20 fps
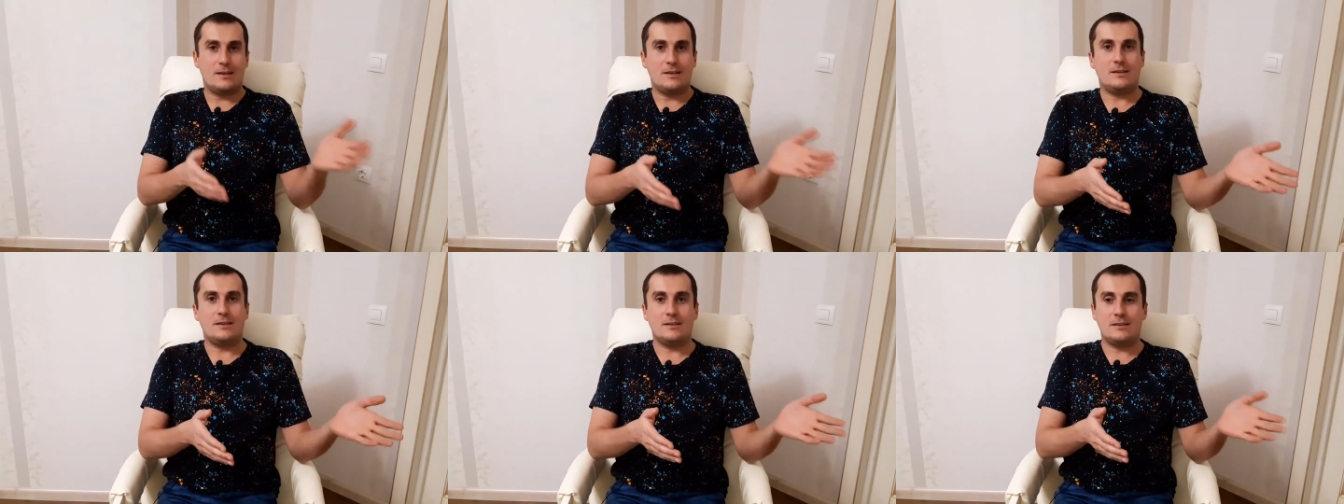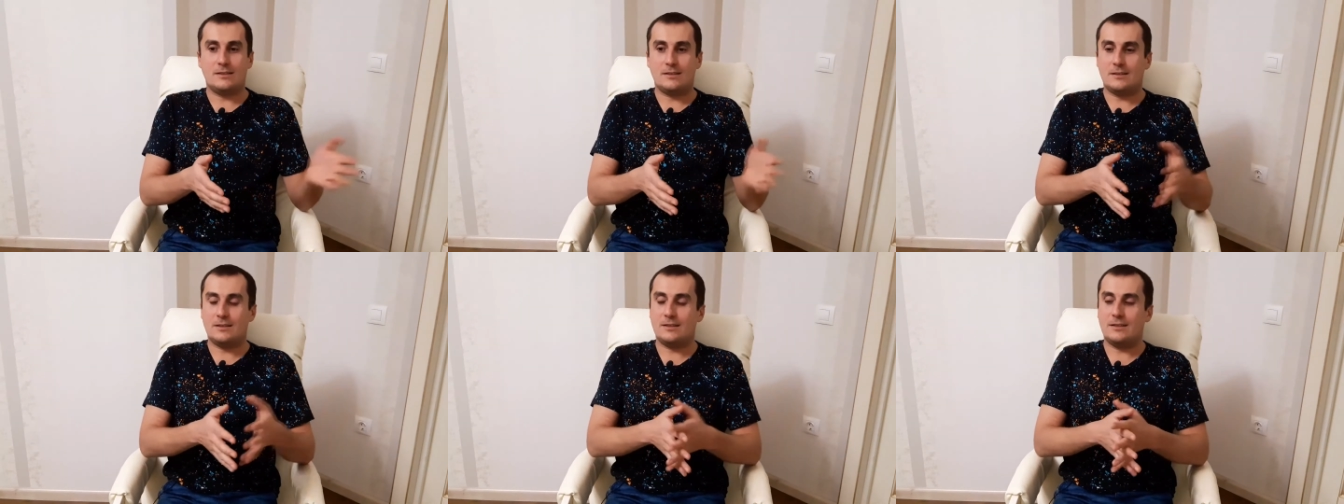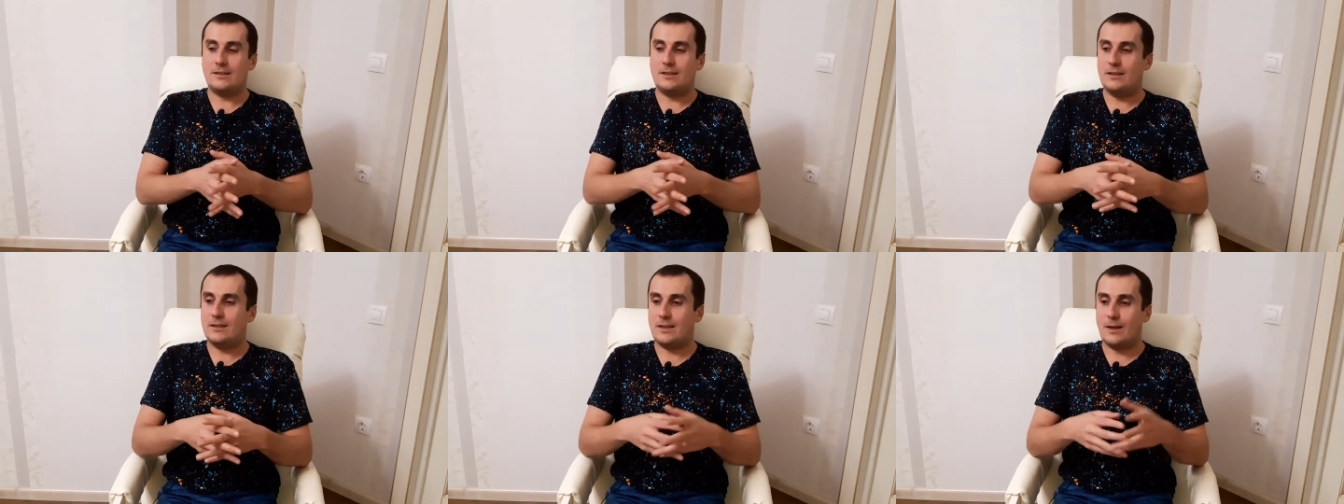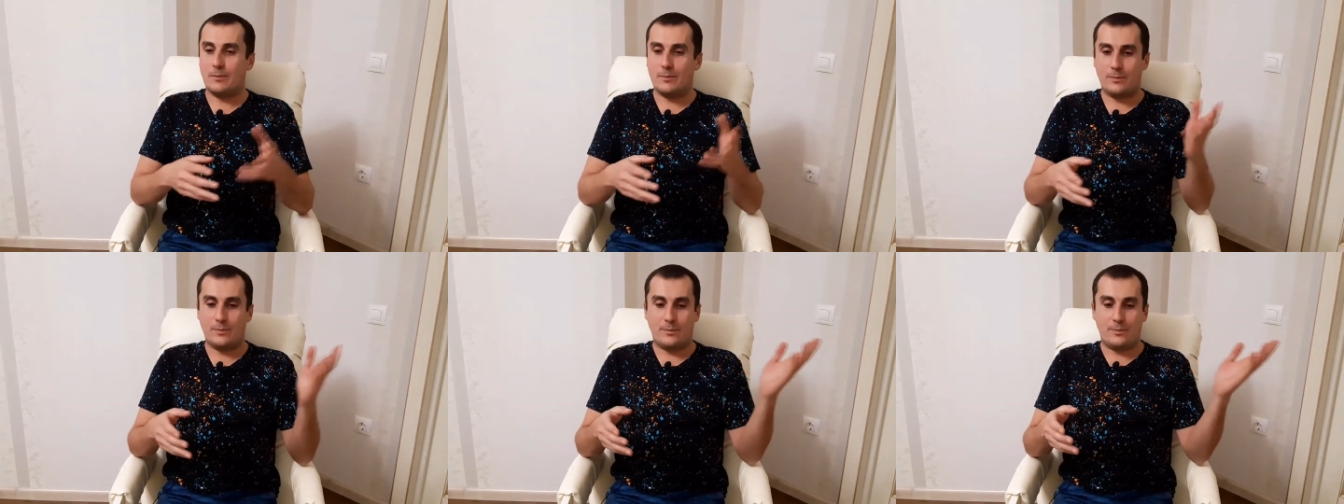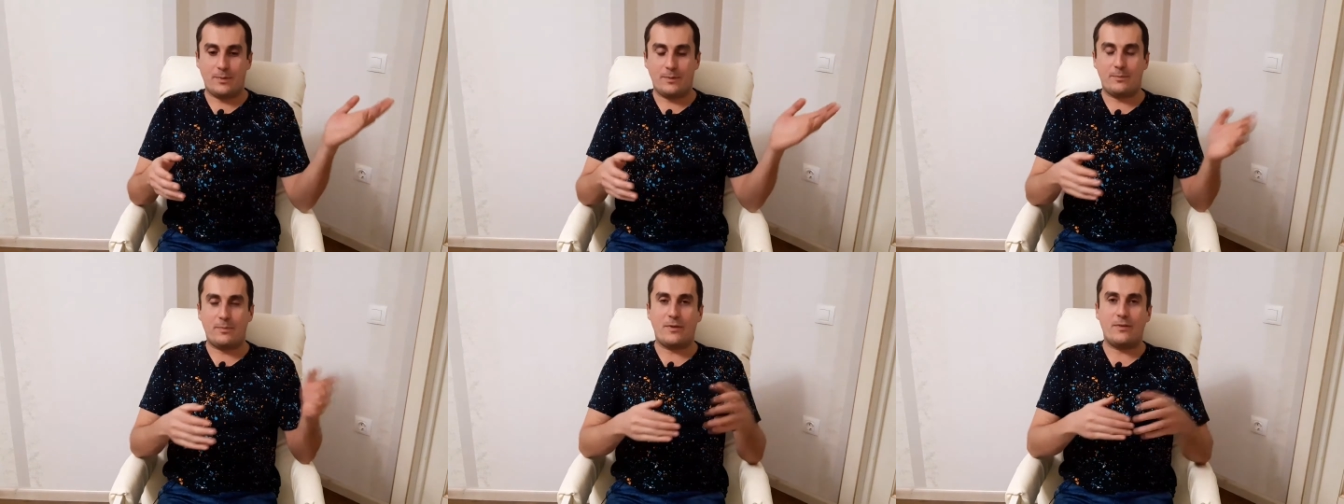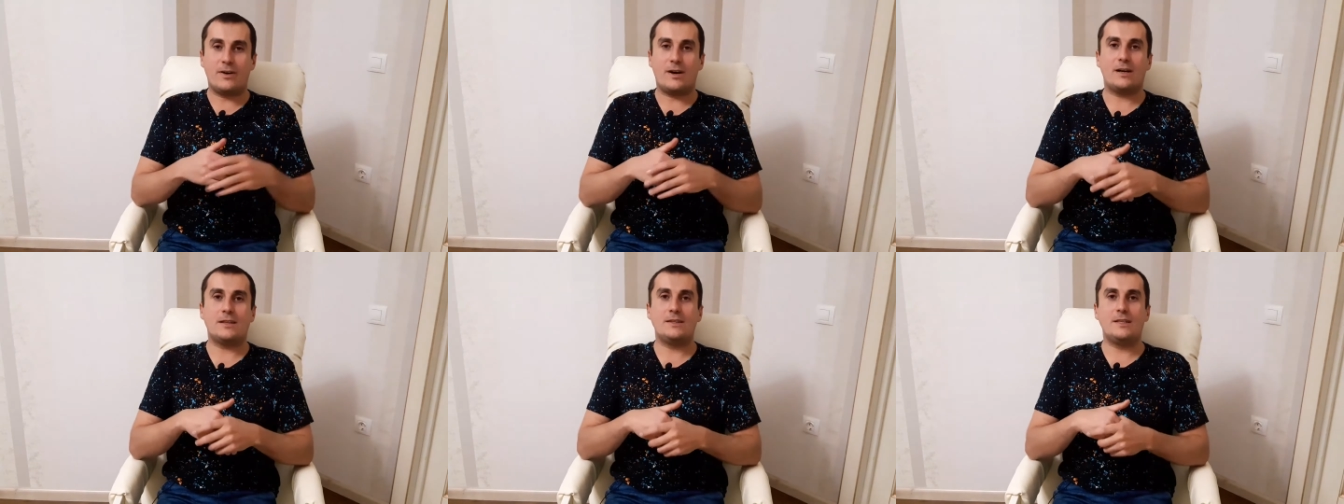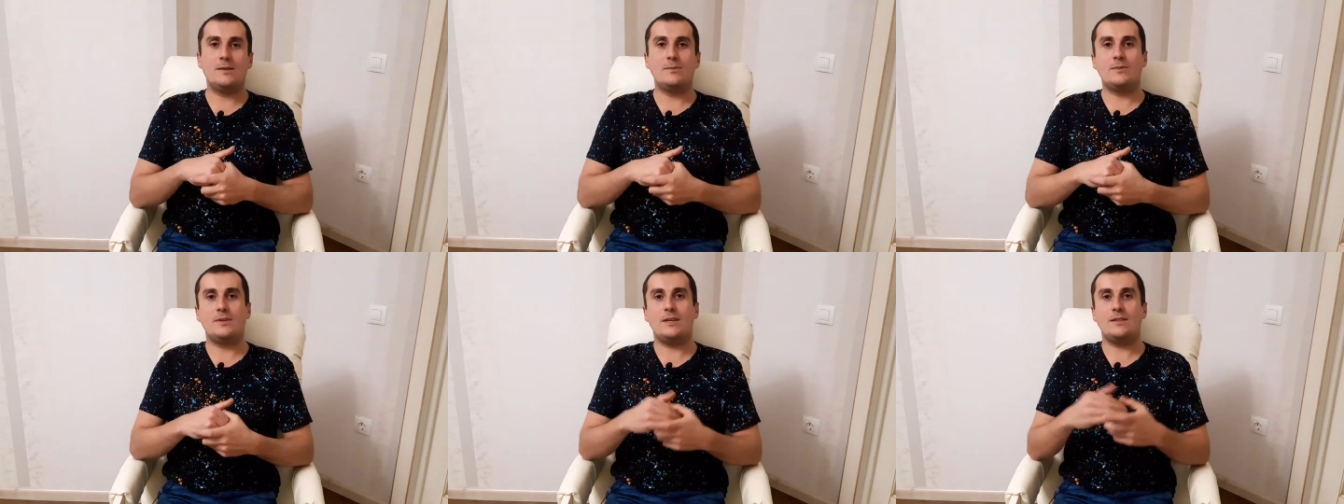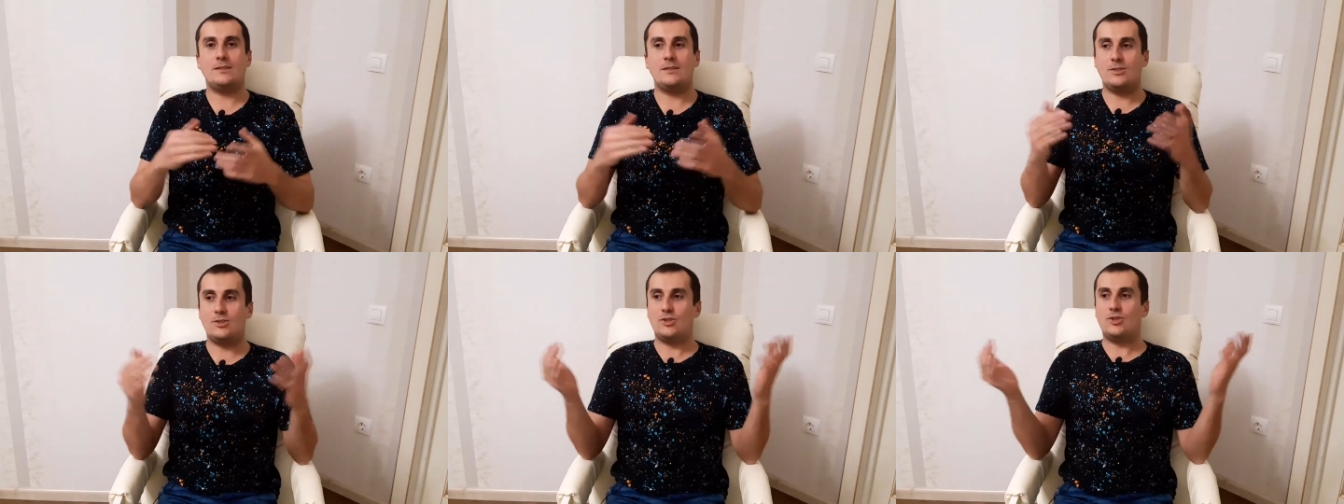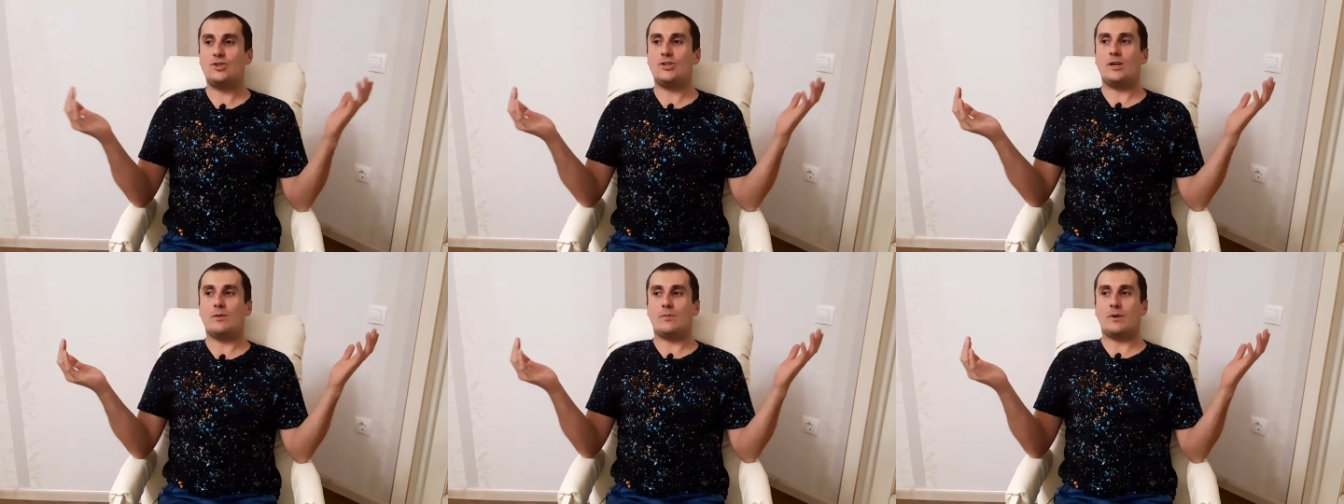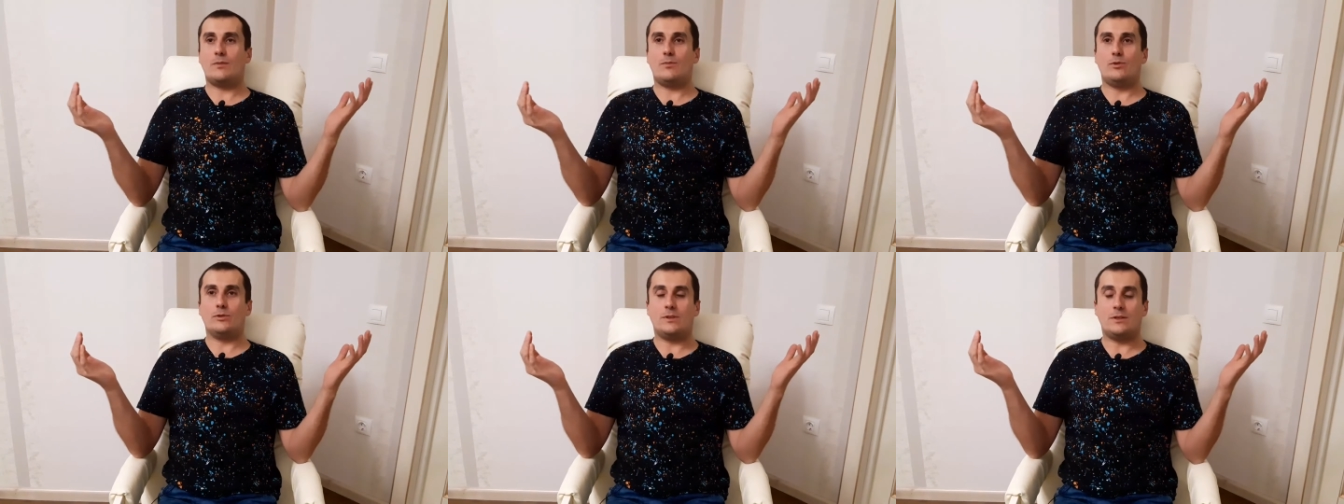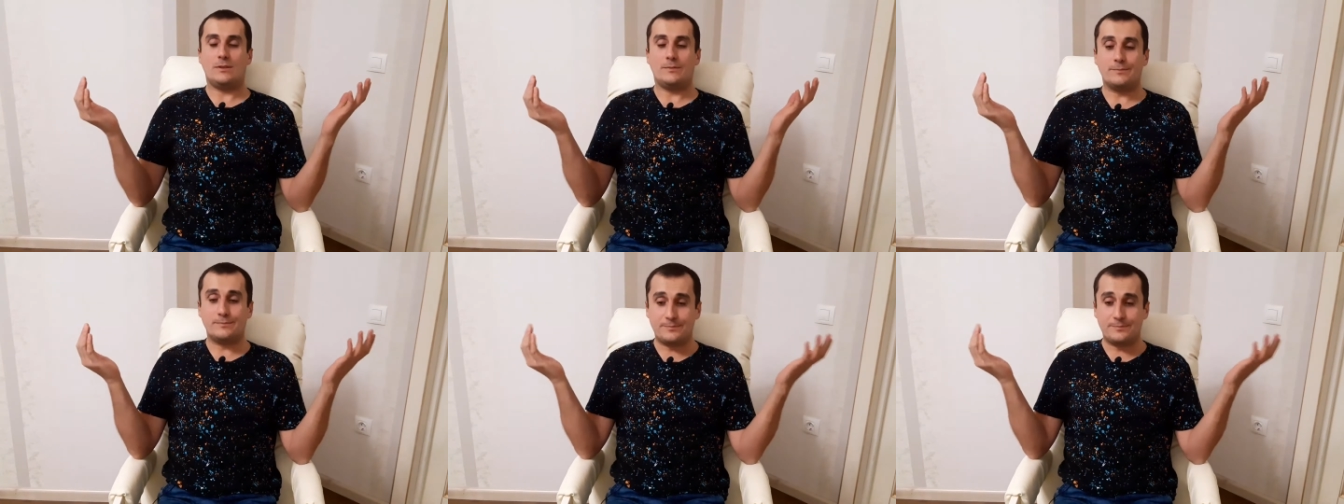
э, и там по, по выходным ездить диджеем работать